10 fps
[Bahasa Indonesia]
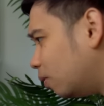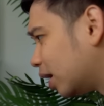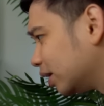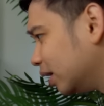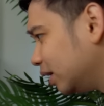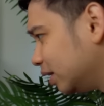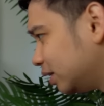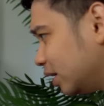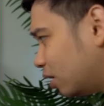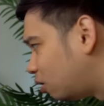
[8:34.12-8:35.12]
warnanya
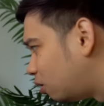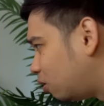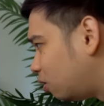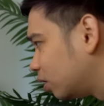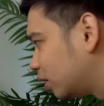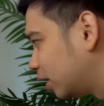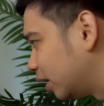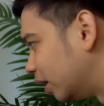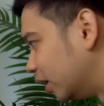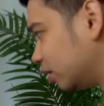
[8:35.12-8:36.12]
sih oke Oke okay,